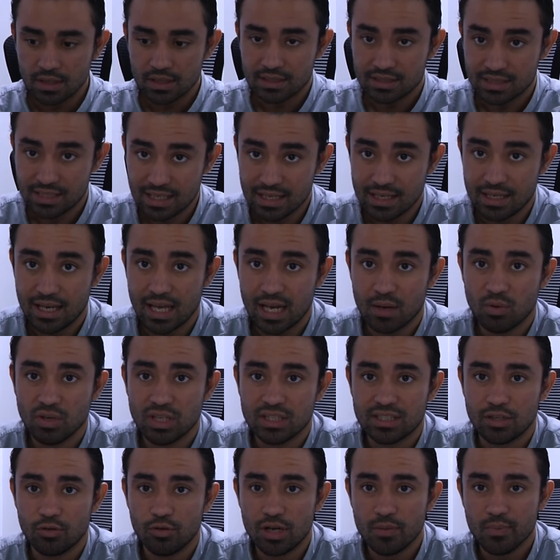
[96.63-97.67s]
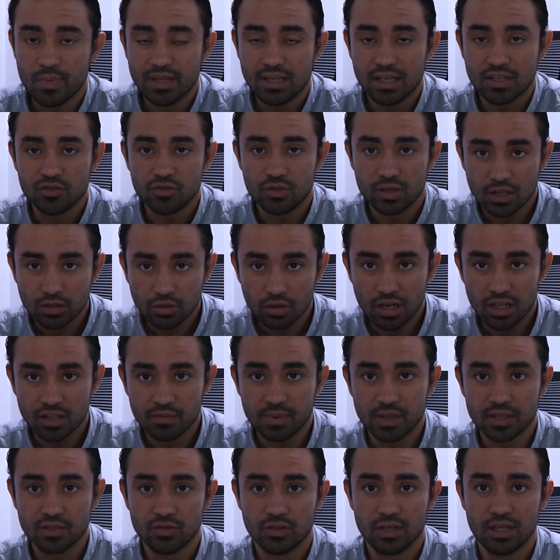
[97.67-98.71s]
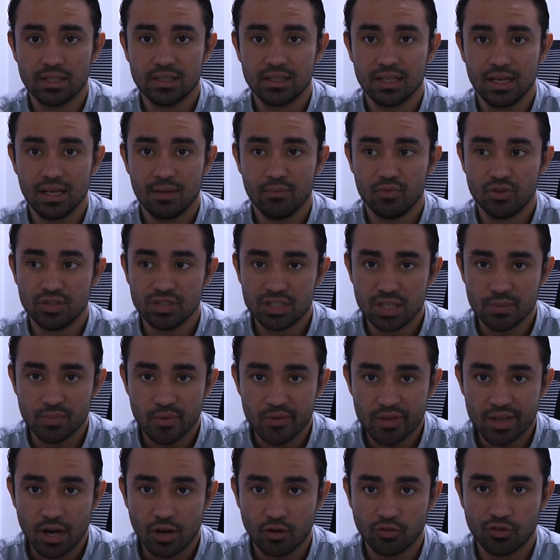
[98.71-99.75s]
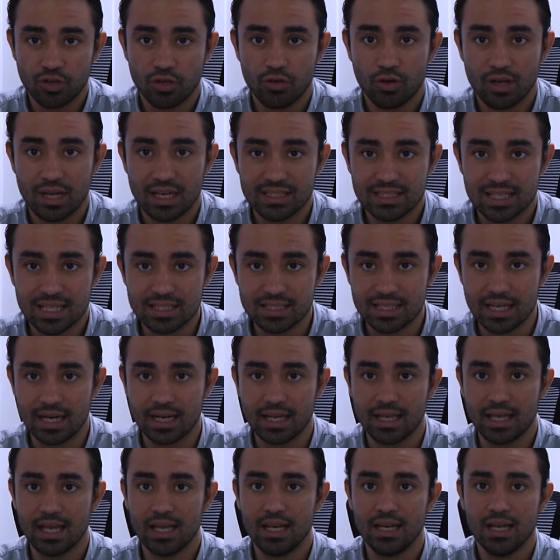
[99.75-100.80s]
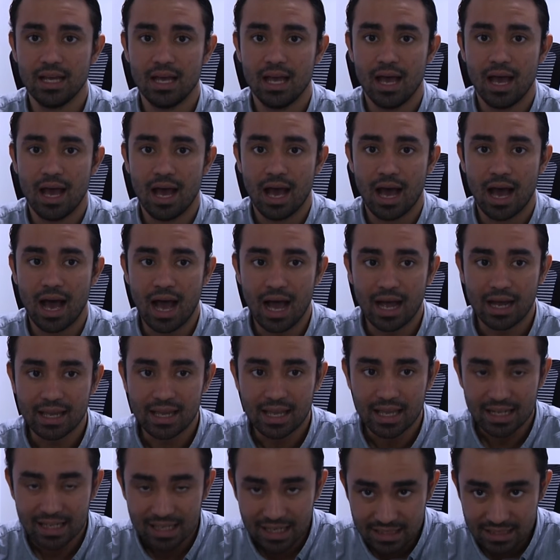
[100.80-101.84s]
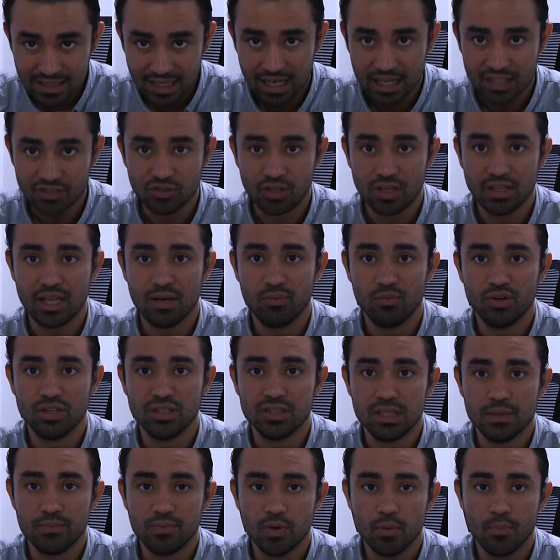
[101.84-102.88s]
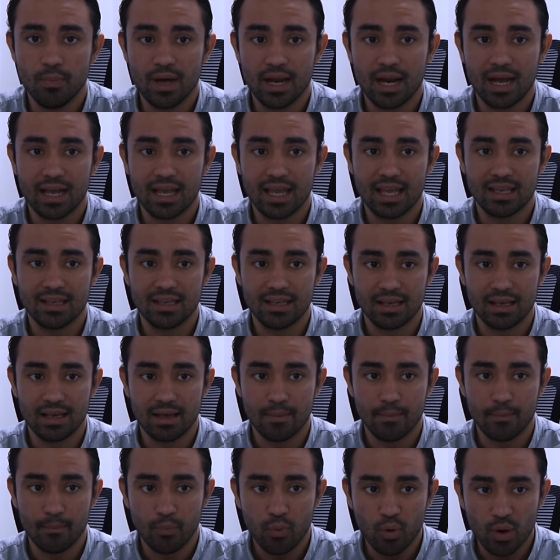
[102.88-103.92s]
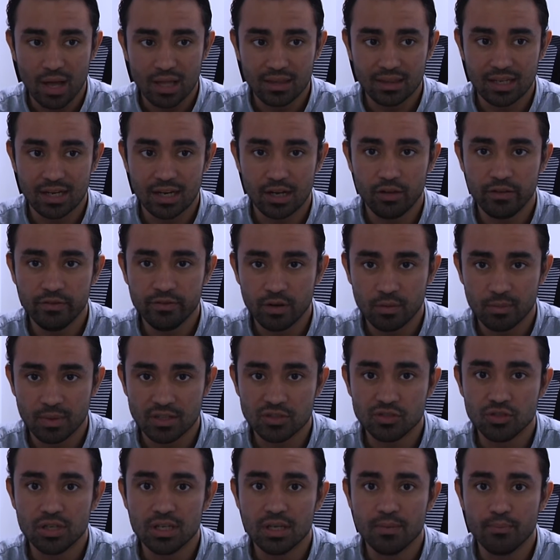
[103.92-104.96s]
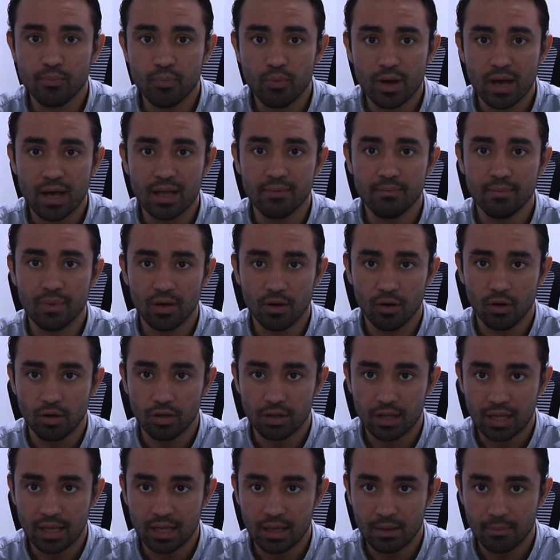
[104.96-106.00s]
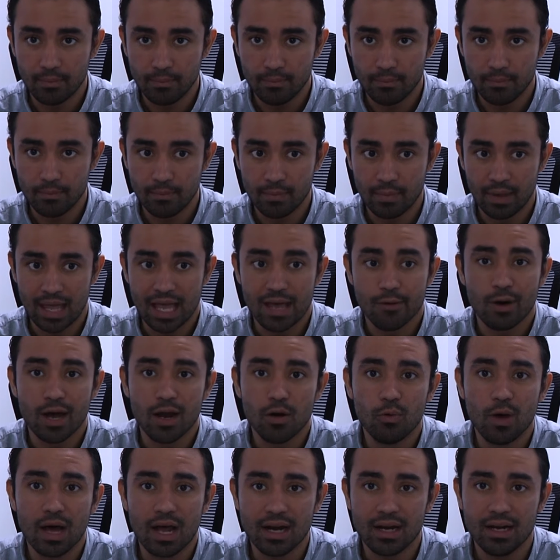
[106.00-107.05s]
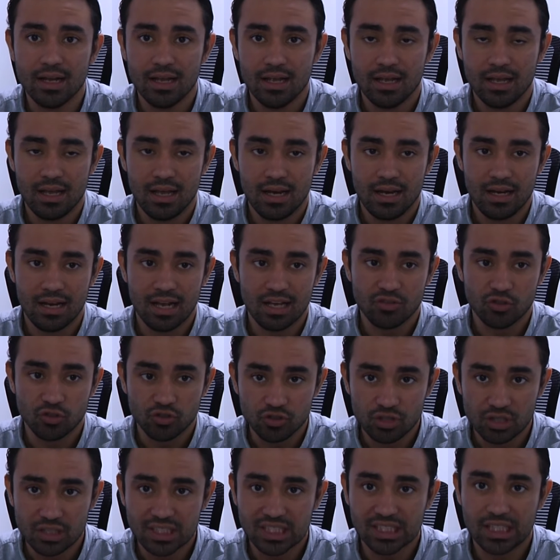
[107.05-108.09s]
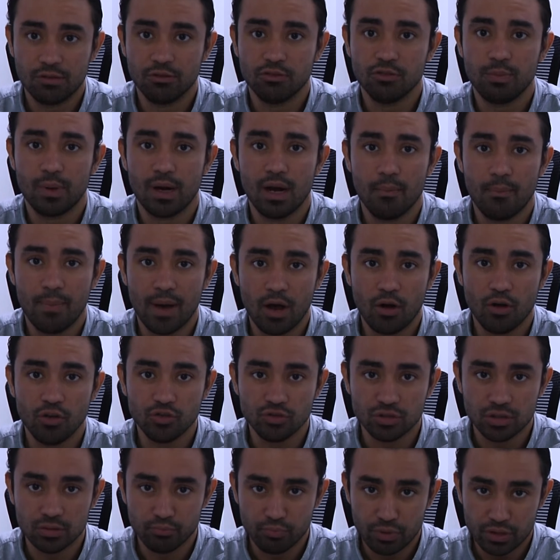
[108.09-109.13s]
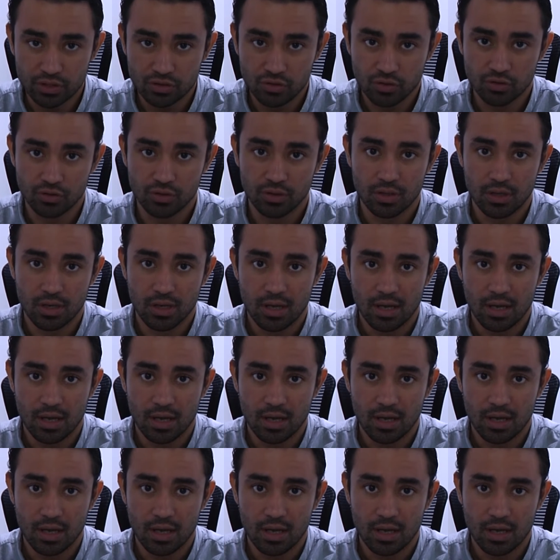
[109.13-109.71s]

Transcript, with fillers: Sí, queremos hacer una invitación a todas las personas del municipio de Villarrosario que se acerquen a las instalaciones del municipio para que puedan tener información y puedan de, evaluar las opciones que tenemos para el pago de sus impuestos.